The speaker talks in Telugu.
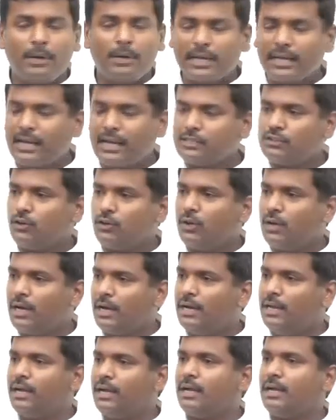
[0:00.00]
ఉమ్మడి రాష్ట్రంలో
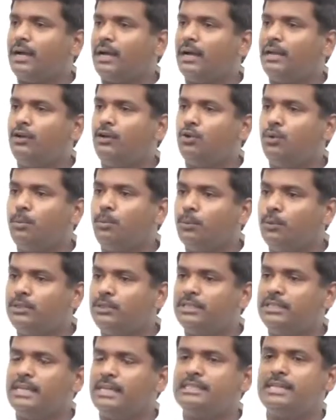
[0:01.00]
కానీ ఇక్కడ కానీ నువ్వు
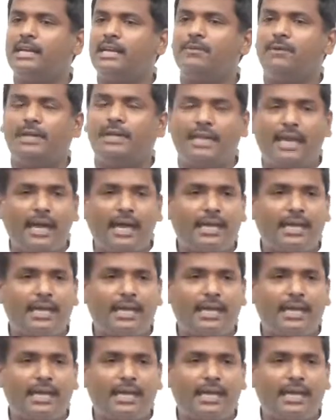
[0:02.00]
పూర్తి చేసినటువంటి